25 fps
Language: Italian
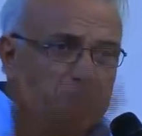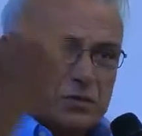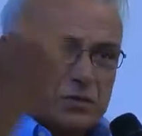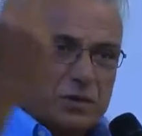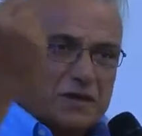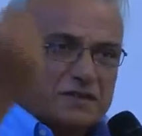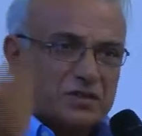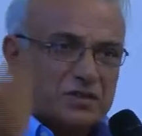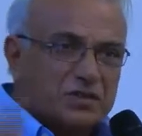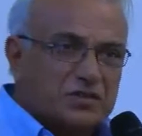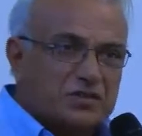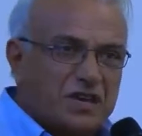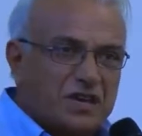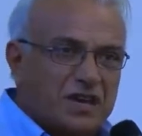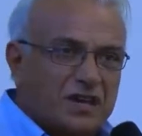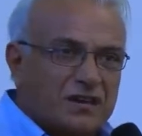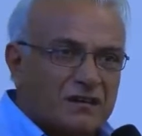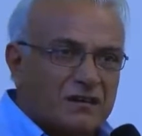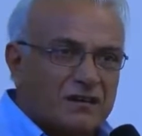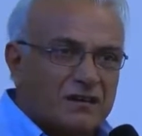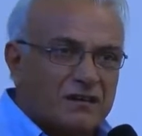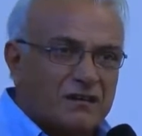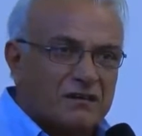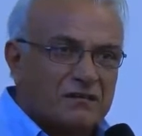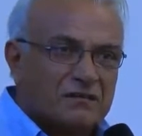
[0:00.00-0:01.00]
Hai
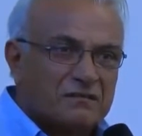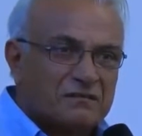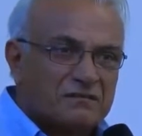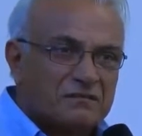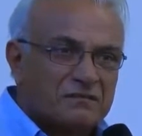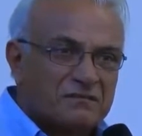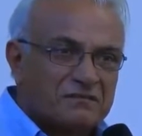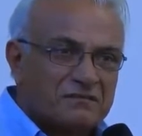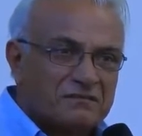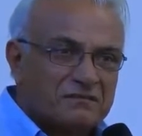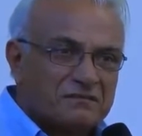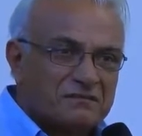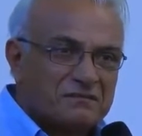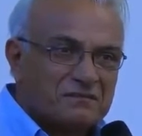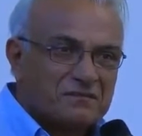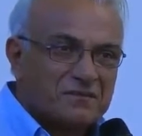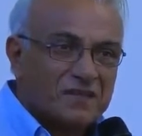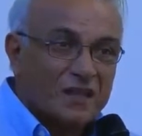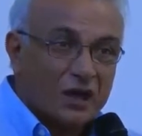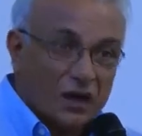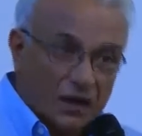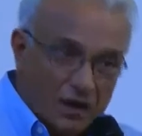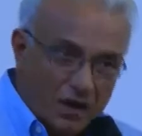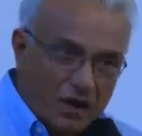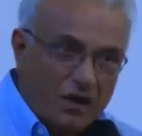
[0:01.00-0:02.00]
ricevuto molto più di questo
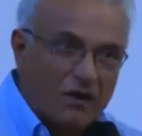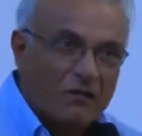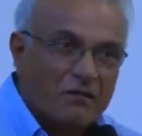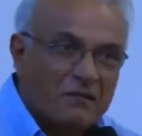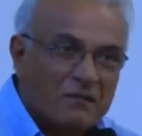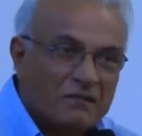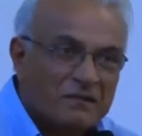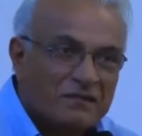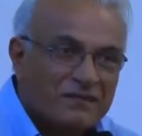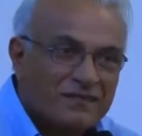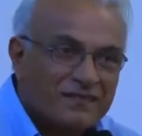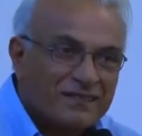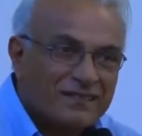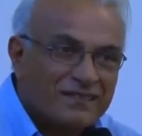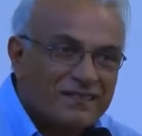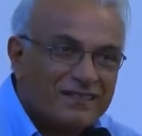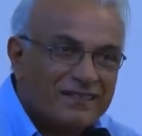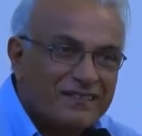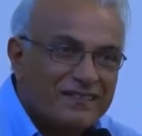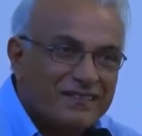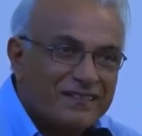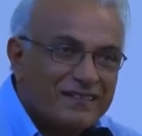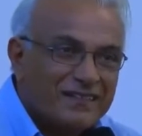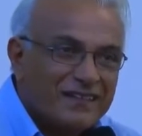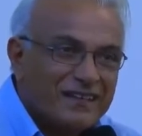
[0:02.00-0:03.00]
cieco,
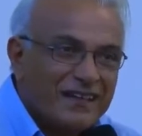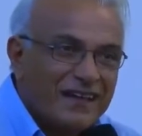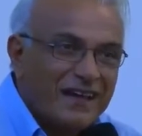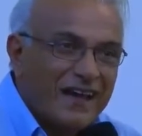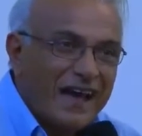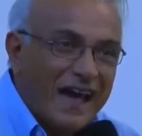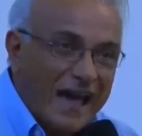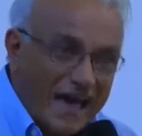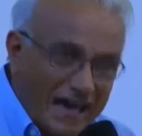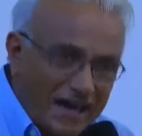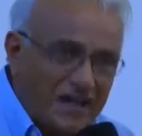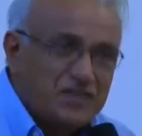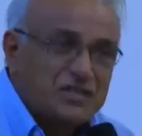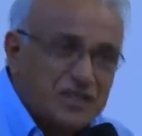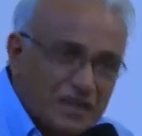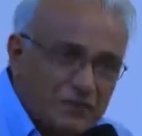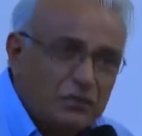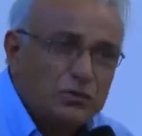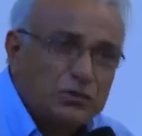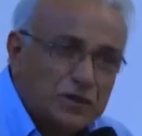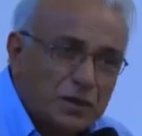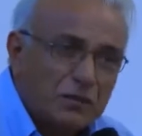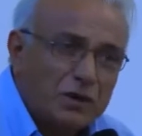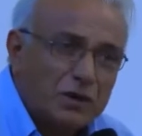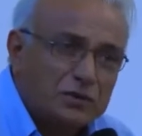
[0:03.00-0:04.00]
o no?
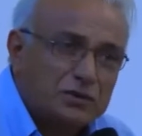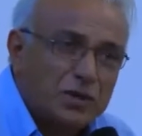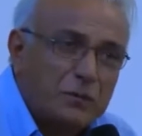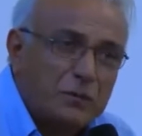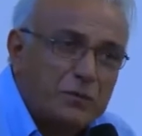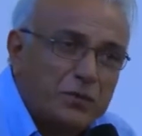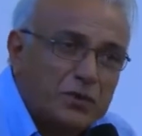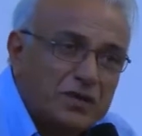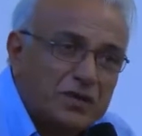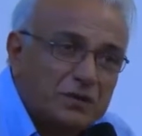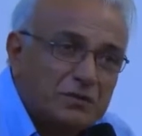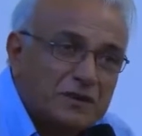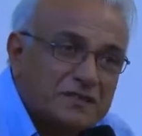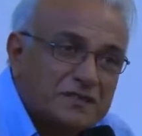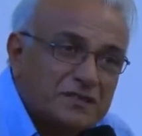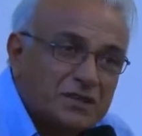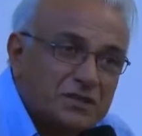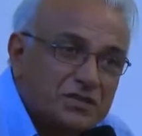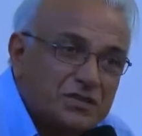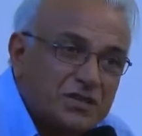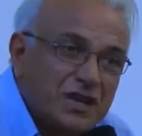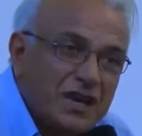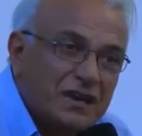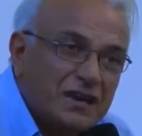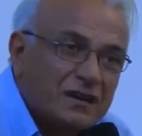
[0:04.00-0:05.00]
Hai
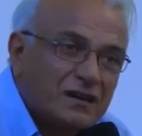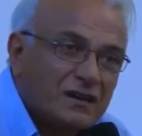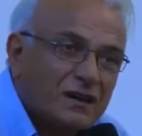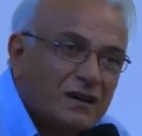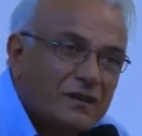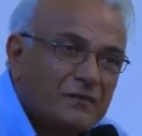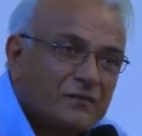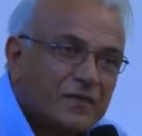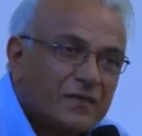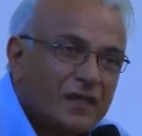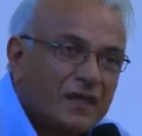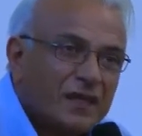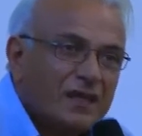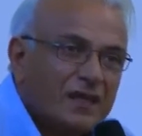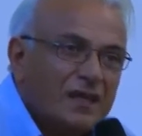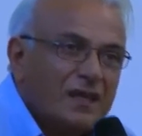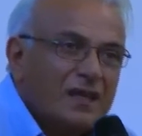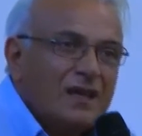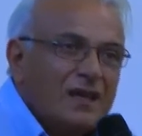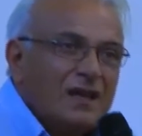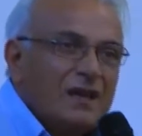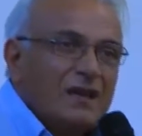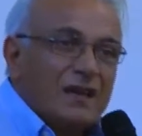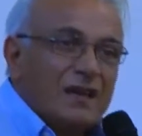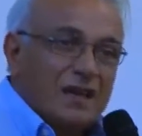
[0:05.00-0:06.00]
ricevuto molto più di
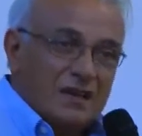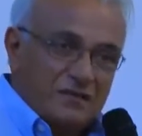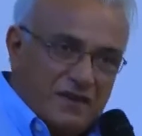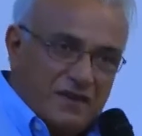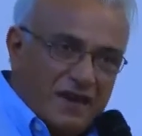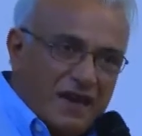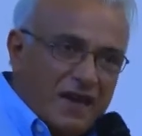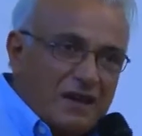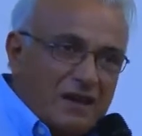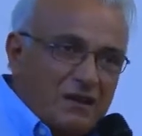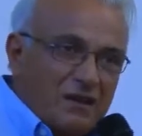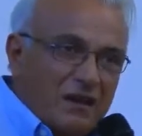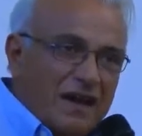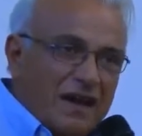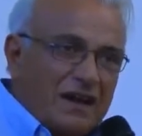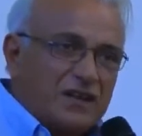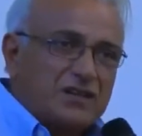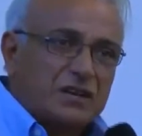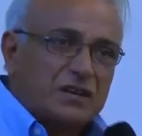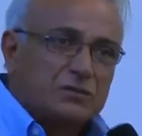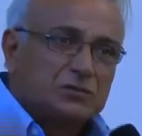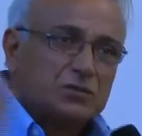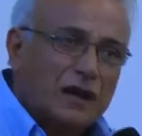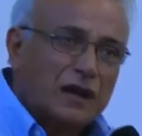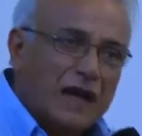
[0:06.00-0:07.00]
questo cieco.
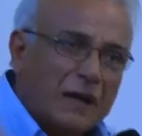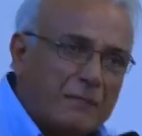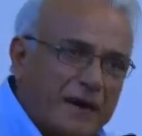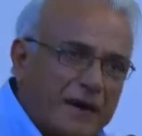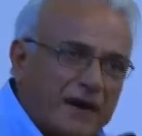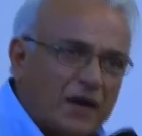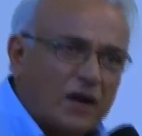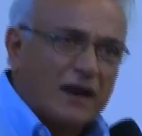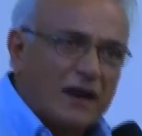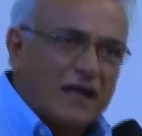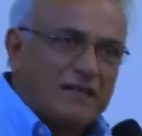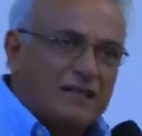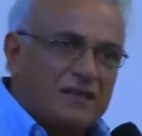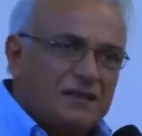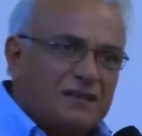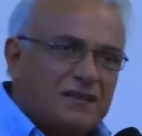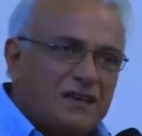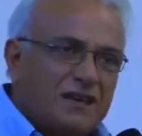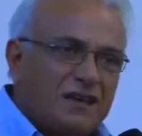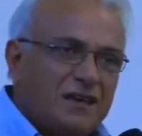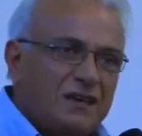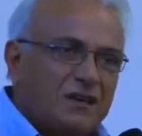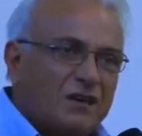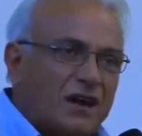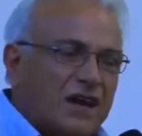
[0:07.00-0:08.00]
È
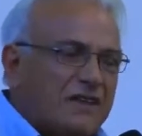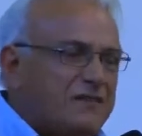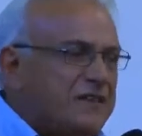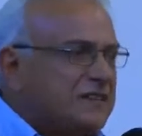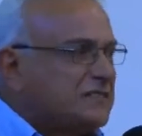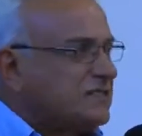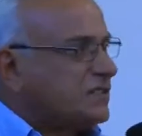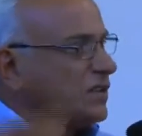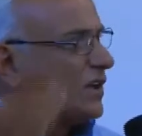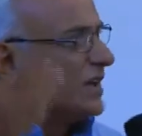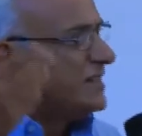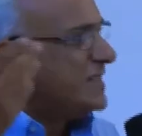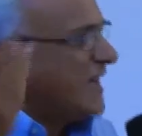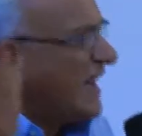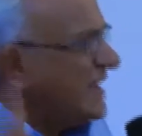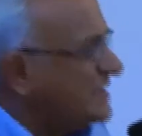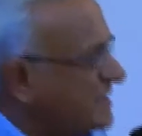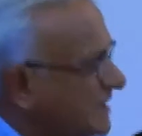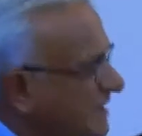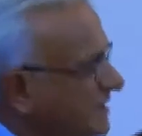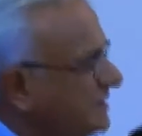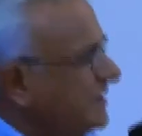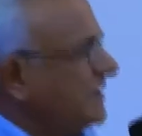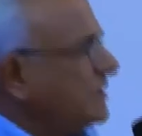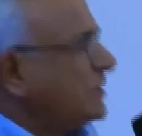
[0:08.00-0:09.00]
vero, hai ricevuto la parola
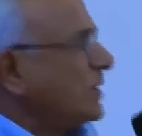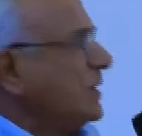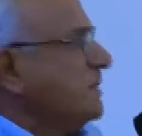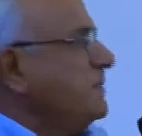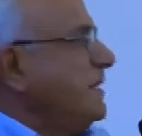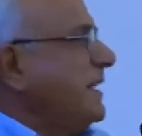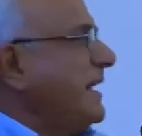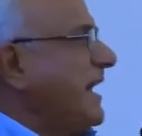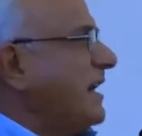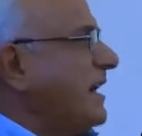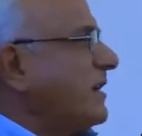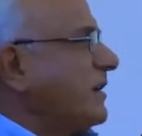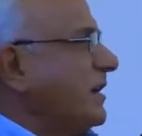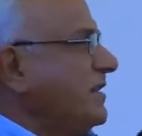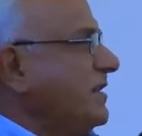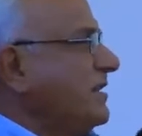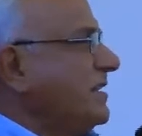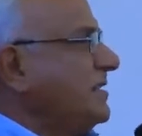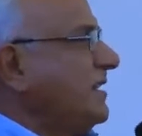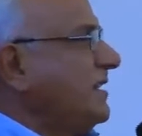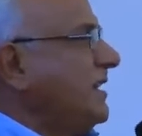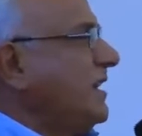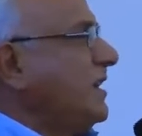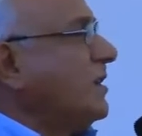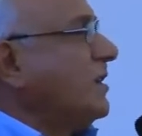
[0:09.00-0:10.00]
di Dio, hai, visto,
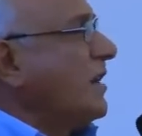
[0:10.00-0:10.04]
hai